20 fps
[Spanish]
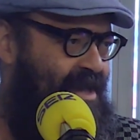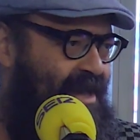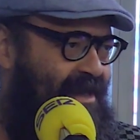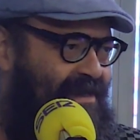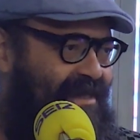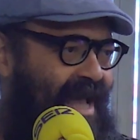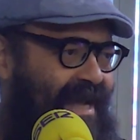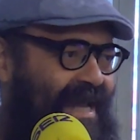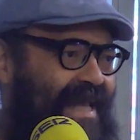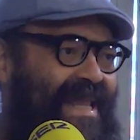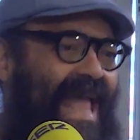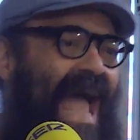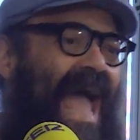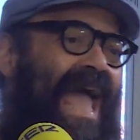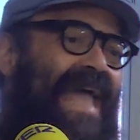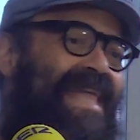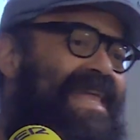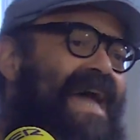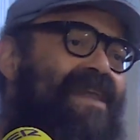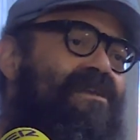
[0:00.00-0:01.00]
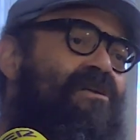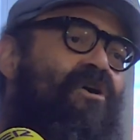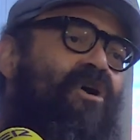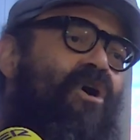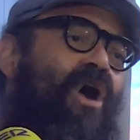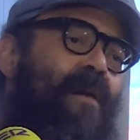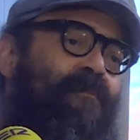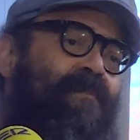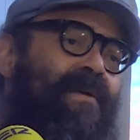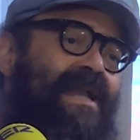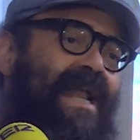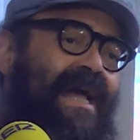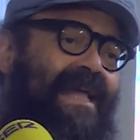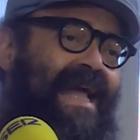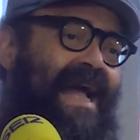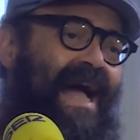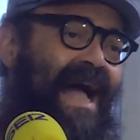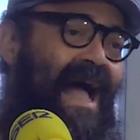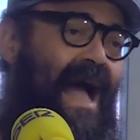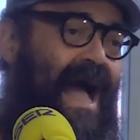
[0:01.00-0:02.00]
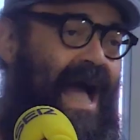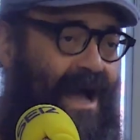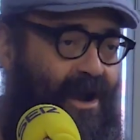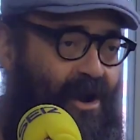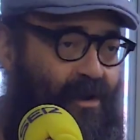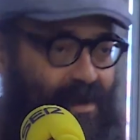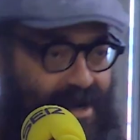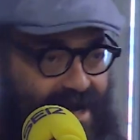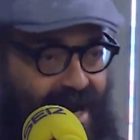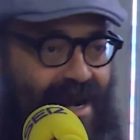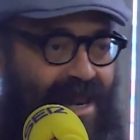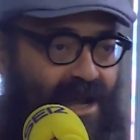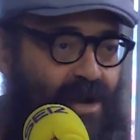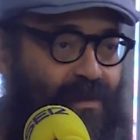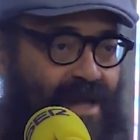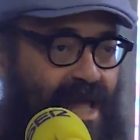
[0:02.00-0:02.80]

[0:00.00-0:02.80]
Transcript: O sea, que ya ella no aspira ya a gobernar la es,